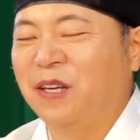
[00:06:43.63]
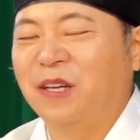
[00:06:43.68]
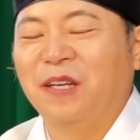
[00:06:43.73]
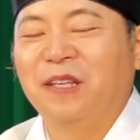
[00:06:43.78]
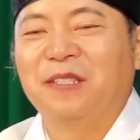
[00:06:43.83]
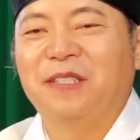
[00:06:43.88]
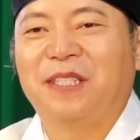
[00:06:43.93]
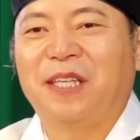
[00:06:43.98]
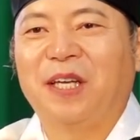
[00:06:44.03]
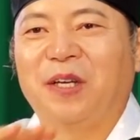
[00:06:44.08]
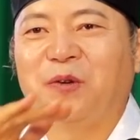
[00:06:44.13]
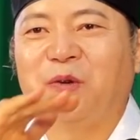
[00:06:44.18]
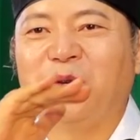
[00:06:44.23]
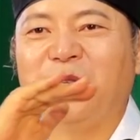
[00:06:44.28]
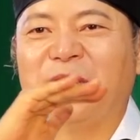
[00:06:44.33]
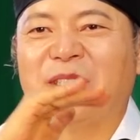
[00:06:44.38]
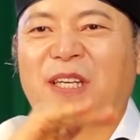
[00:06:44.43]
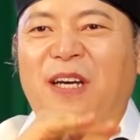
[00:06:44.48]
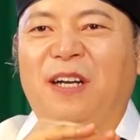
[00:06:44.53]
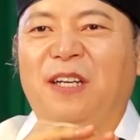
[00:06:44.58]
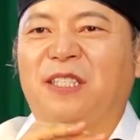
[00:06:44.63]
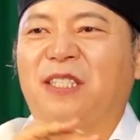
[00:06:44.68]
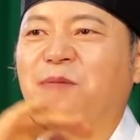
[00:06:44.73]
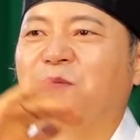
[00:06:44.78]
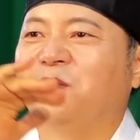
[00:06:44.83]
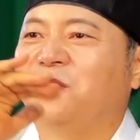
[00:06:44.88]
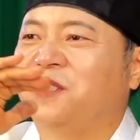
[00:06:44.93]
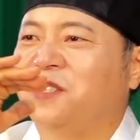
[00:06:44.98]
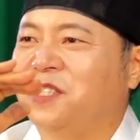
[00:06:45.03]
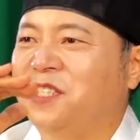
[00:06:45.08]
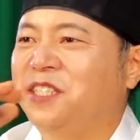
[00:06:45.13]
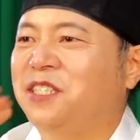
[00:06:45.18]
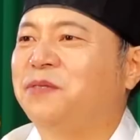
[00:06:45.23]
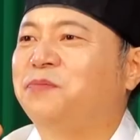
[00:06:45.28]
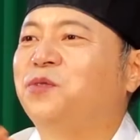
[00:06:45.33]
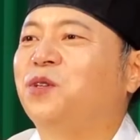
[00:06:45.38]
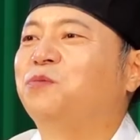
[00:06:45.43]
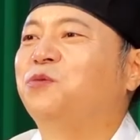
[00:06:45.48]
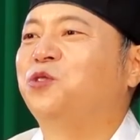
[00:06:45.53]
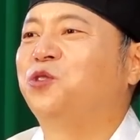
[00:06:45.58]
새로 이사할 집은
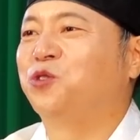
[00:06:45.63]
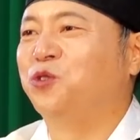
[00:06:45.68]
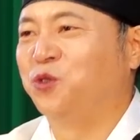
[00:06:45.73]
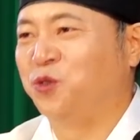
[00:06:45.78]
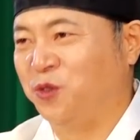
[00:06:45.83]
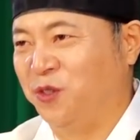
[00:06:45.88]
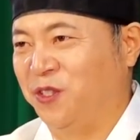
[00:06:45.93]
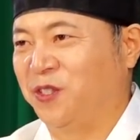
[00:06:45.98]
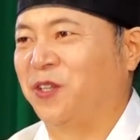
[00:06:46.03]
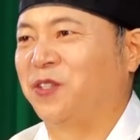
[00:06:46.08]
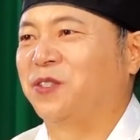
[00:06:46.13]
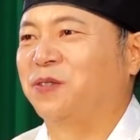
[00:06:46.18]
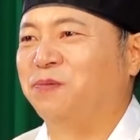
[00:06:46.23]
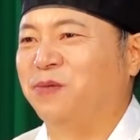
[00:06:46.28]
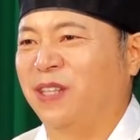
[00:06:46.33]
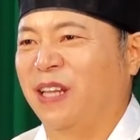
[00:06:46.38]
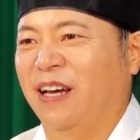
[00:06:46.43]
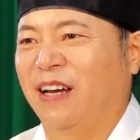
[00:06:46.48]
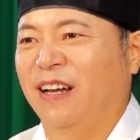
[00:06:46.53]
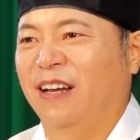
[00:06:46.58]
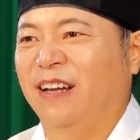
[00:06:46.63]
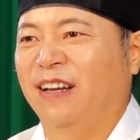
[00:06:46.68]
70점을 줄 수 있었습니다.